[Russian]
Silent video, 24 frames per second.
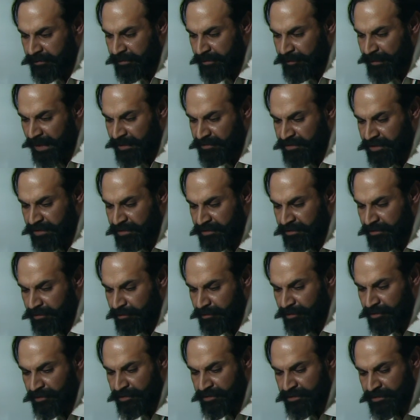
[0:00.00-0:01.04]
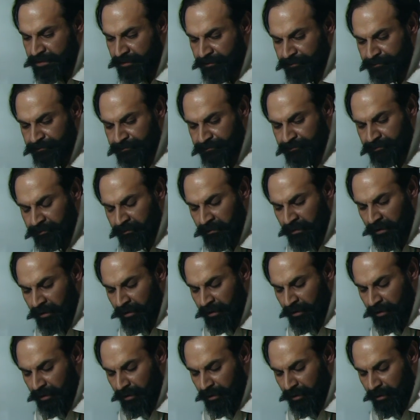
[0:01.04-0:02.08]
о горах, о лесах,
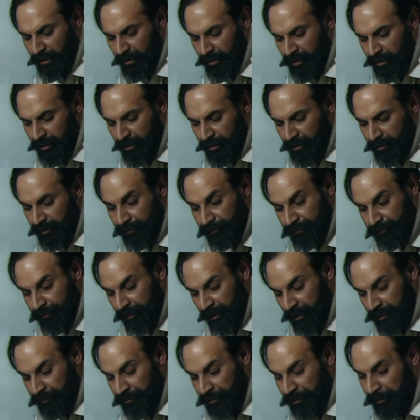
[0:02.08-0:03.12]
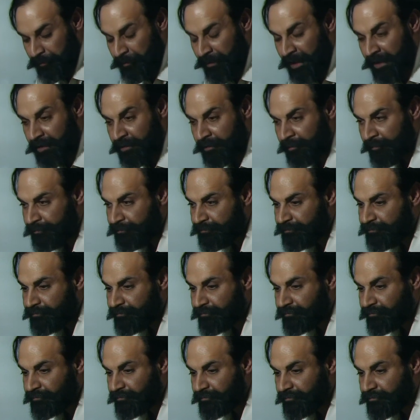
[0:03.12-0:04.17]
даже о
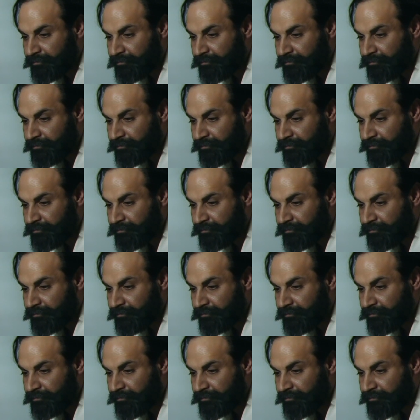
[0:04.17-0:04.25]
грязи.